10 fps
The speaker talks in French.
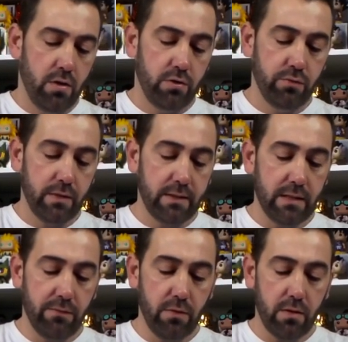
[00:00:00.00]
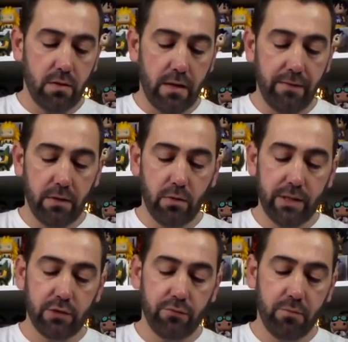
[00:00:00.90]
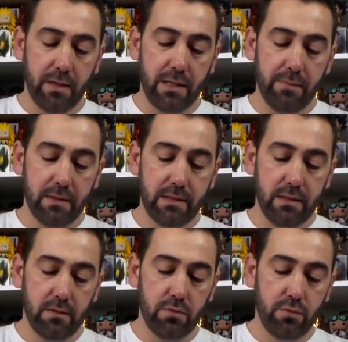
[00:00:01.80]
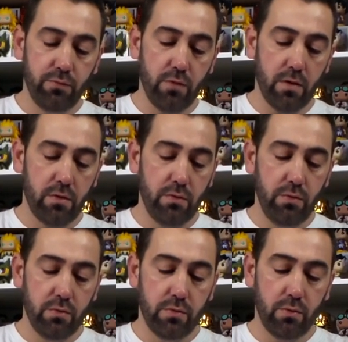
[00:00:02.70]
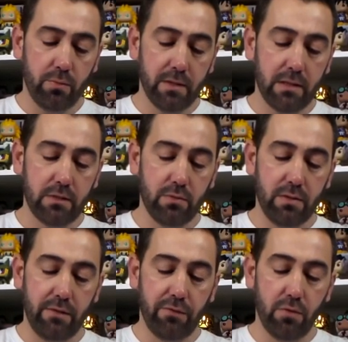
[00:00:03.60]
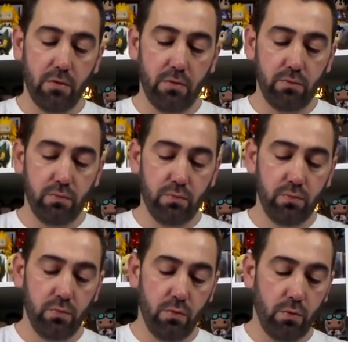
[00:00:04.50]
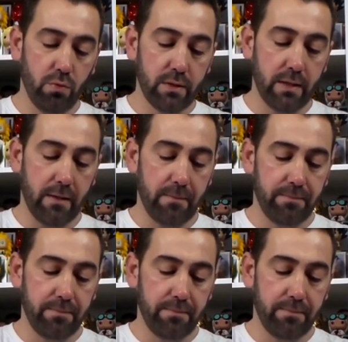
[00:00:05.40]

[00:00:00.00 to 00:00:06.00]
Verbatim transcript: je voudrais savoir, avec le réchauffement climatique, tu vois une augmentation des frelons ou le contraire